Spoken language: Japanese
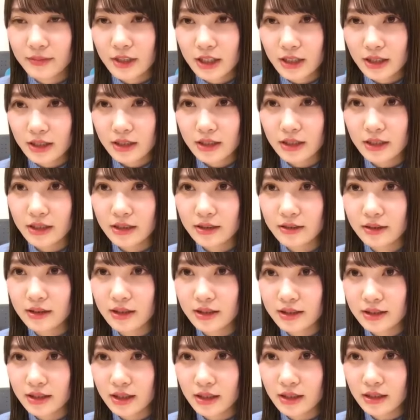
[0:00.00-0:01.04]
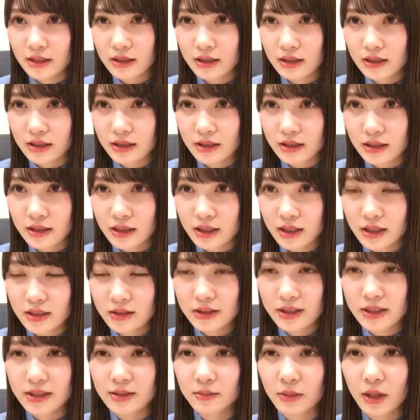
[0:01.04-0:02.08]
み。みんな来てください。
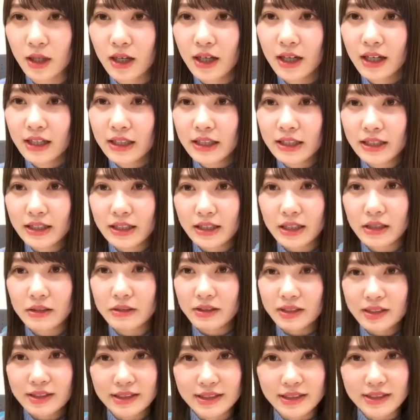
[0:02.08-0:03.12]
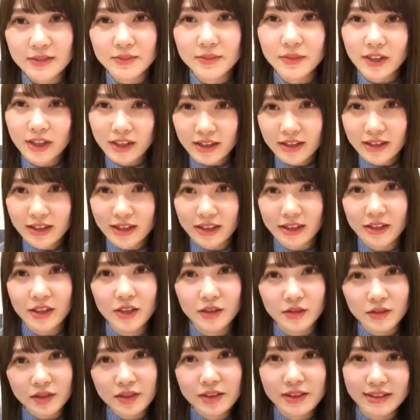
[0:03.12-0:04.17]
広島、広島
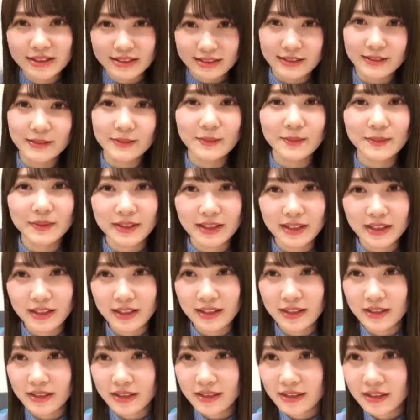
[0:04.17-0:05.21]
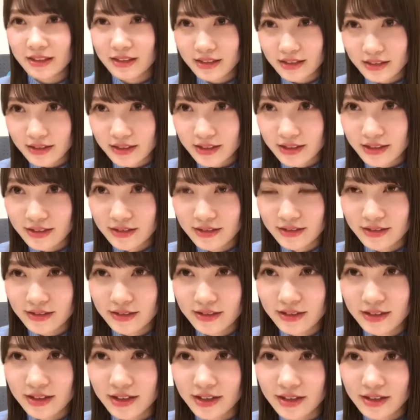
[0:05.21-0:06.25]
楽しみ。
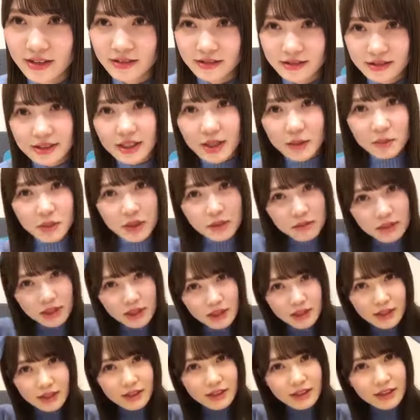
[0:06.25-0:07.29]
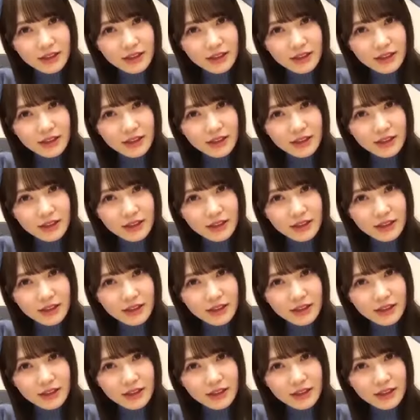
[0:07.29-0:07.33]
うさ耳。